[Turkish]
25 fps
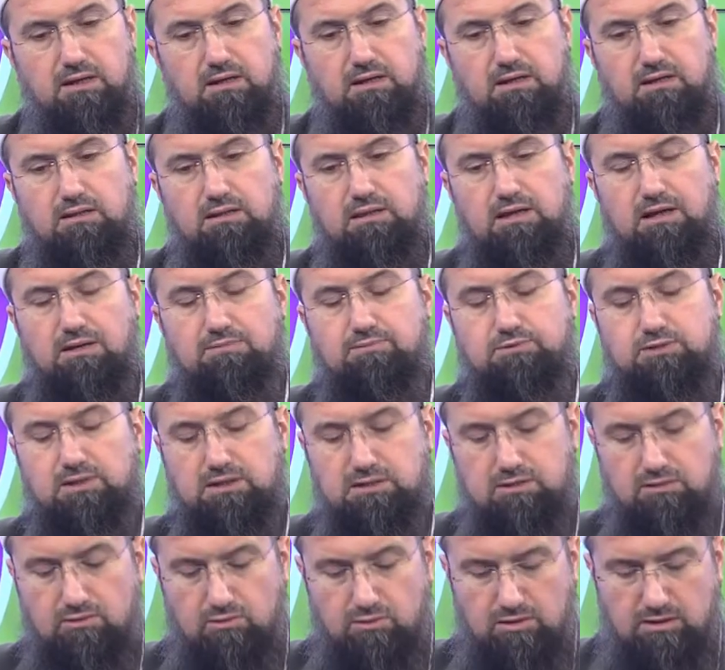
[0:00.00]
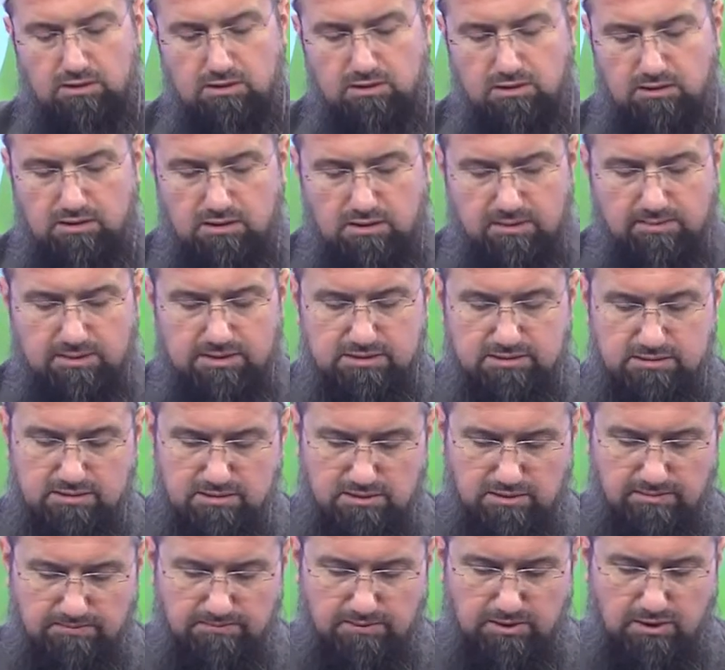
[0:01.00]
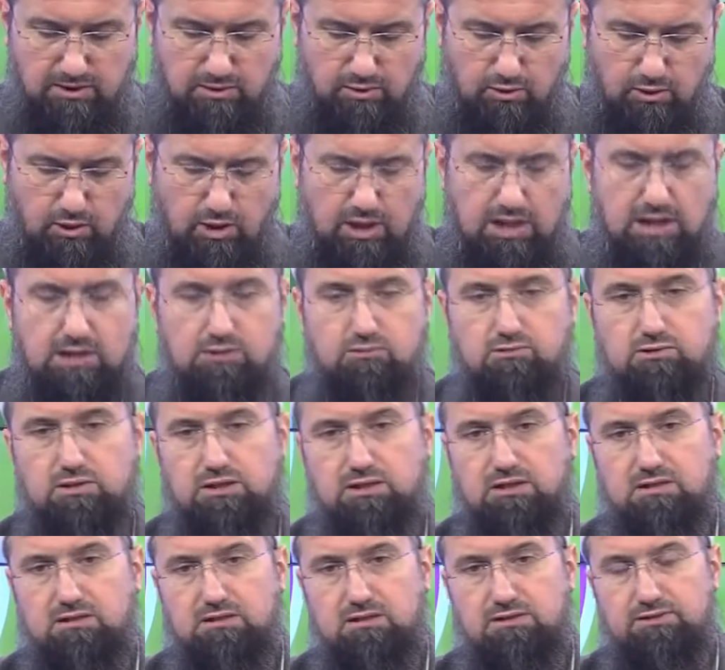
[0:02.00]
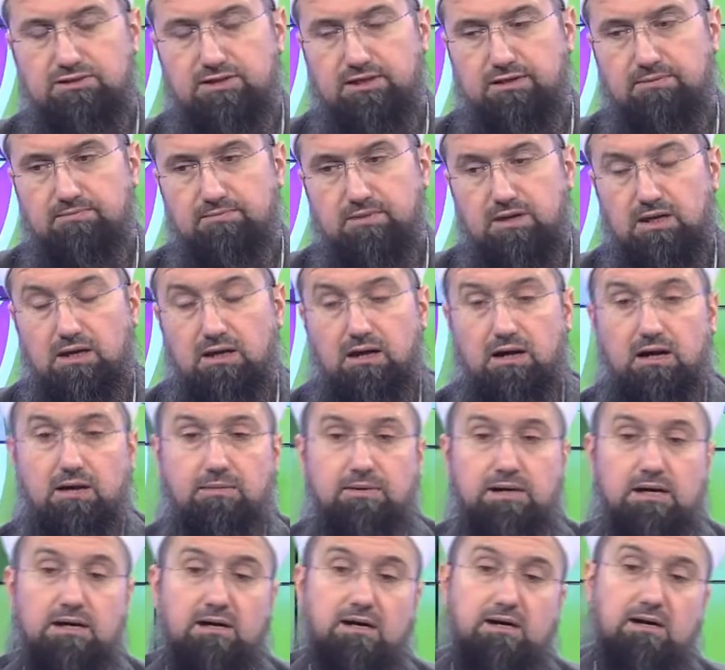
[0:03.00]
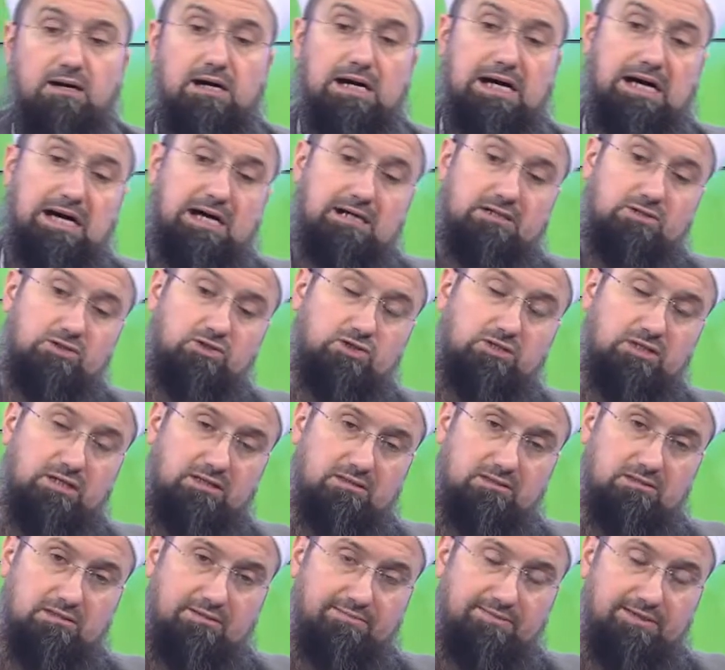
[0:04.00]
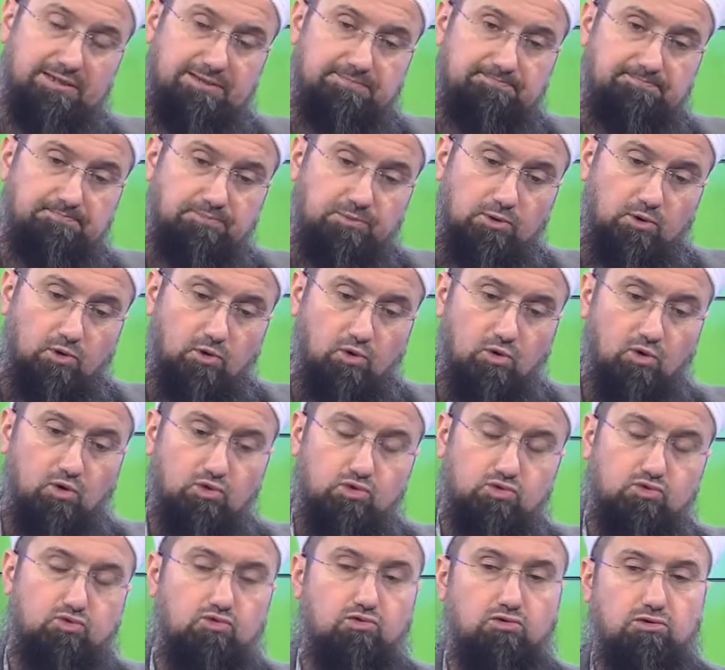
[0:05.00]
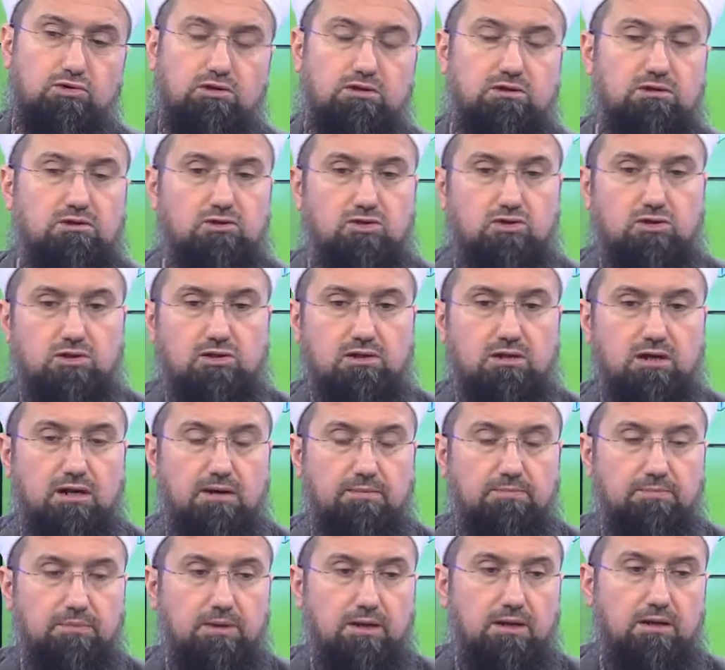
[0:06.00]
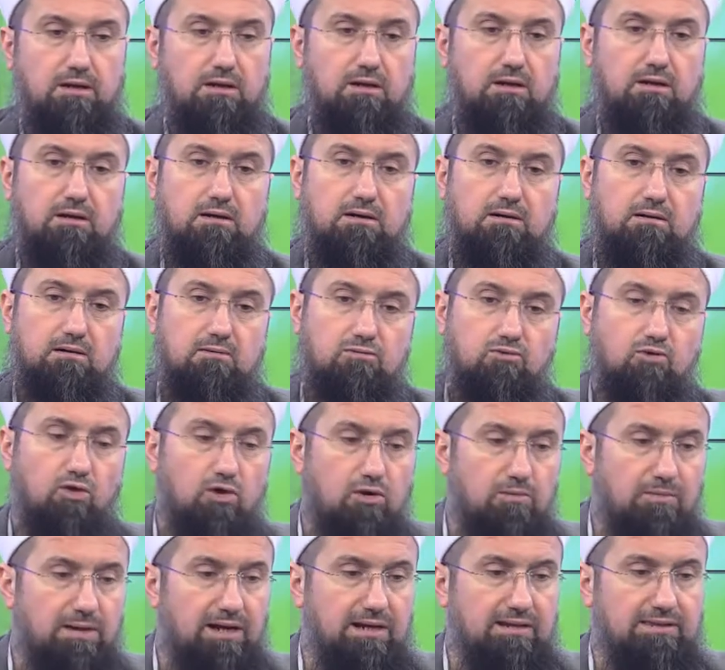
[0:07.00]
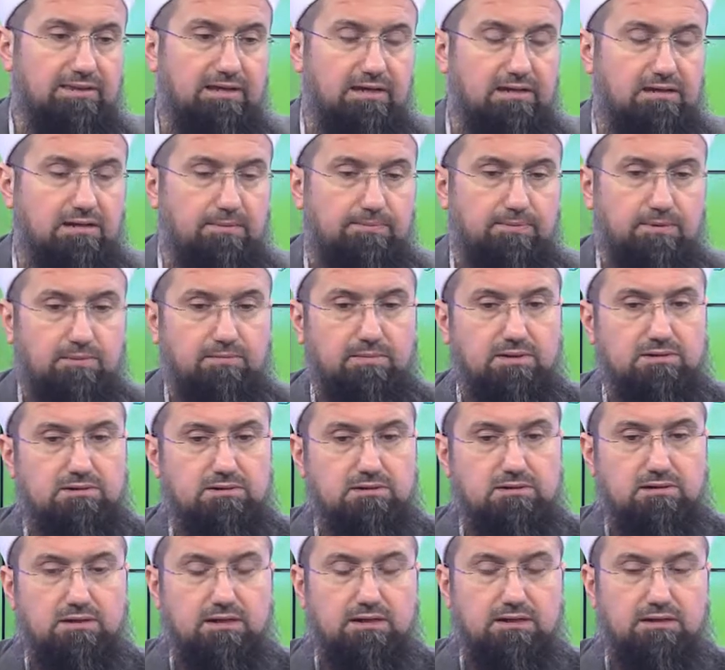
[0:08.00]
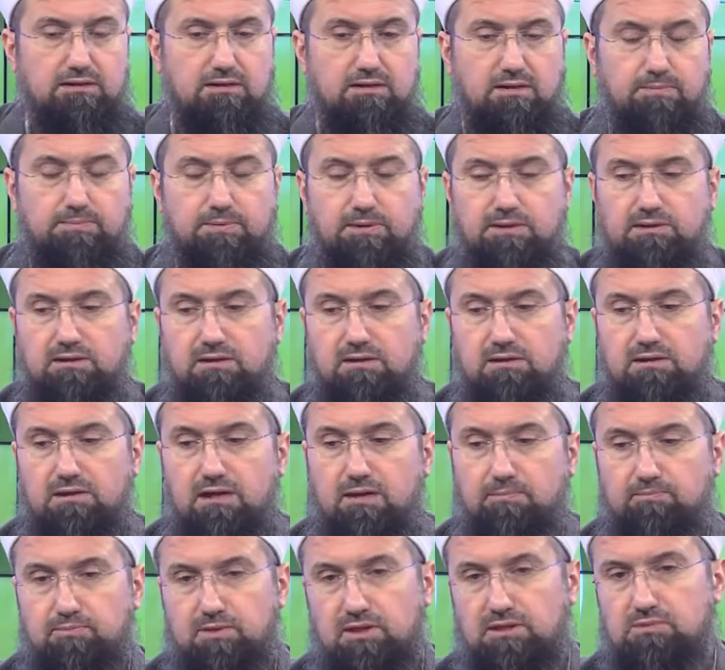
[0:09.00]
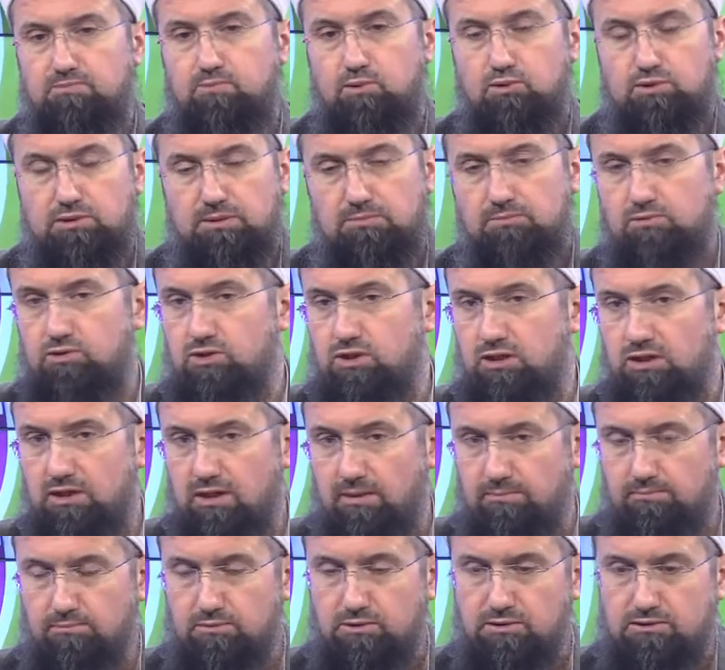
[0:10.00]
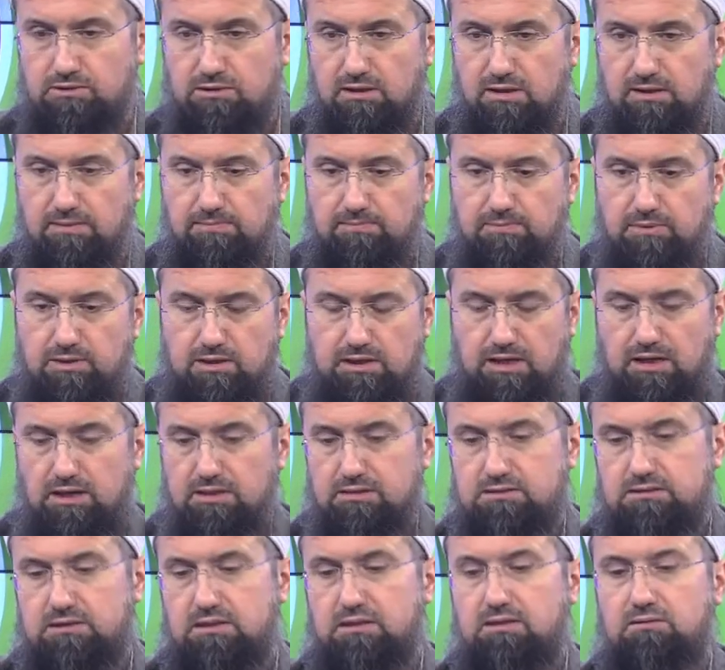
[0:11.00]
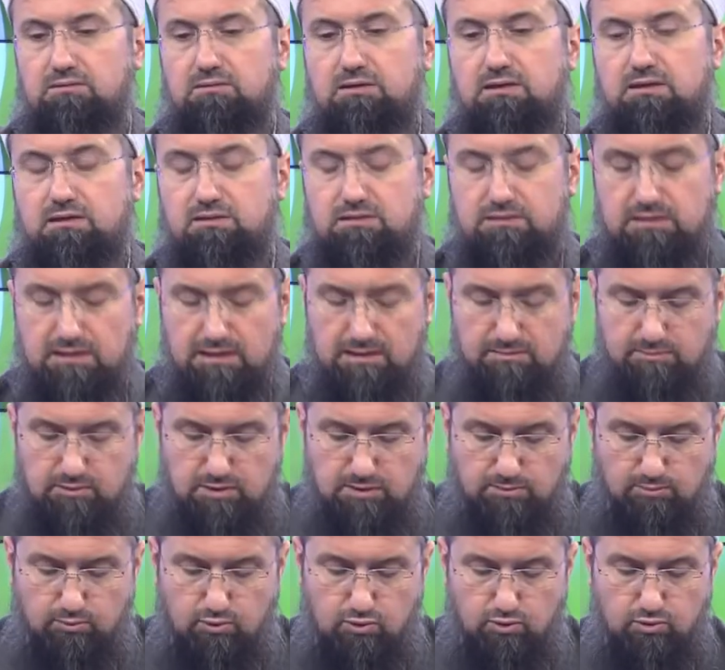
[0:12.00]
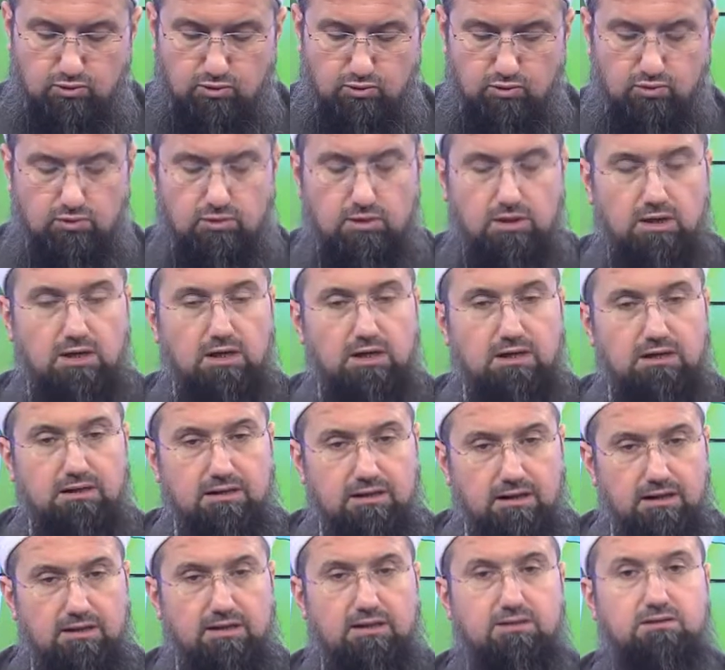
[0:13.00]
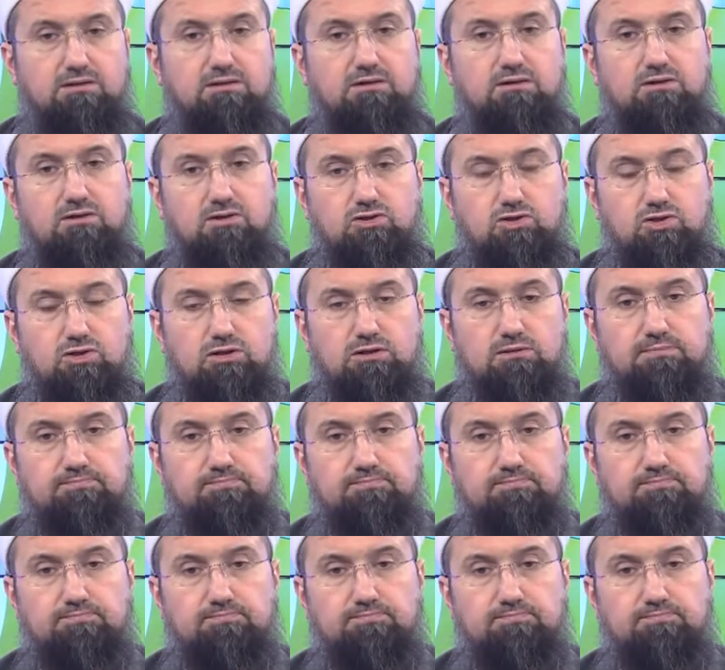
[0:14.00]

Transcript: ne yapacak? Namazını o hal üzere kılacak. Ama hariçten tabi o özrünün dışında normalde yapılması gerek yapıldığında abdest bozan bir şey yapmışsan yani senin de diyelim ki burnun kanadığı için